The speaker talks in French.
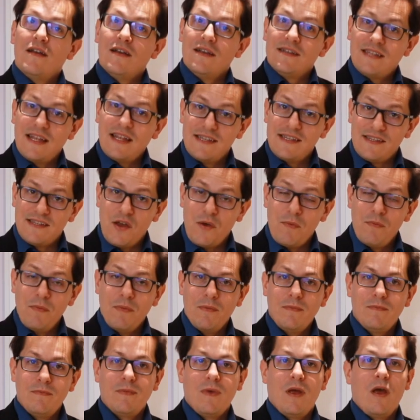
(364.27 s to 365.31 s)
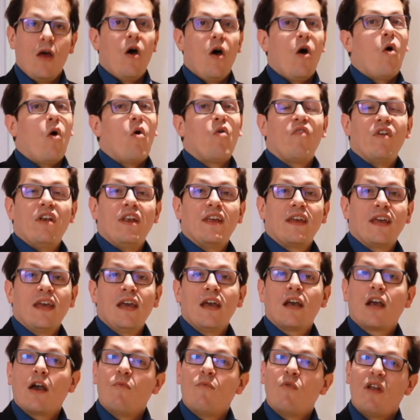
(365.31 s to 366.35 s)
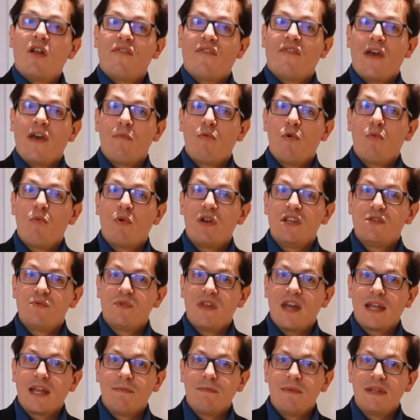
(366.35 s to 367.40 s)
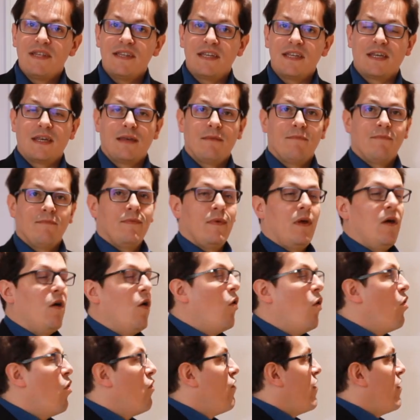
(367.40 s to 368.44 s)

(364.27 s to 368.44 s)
cette somme, on va l'écrire comme on l'a fait un peu pour les suites arithmétiques. On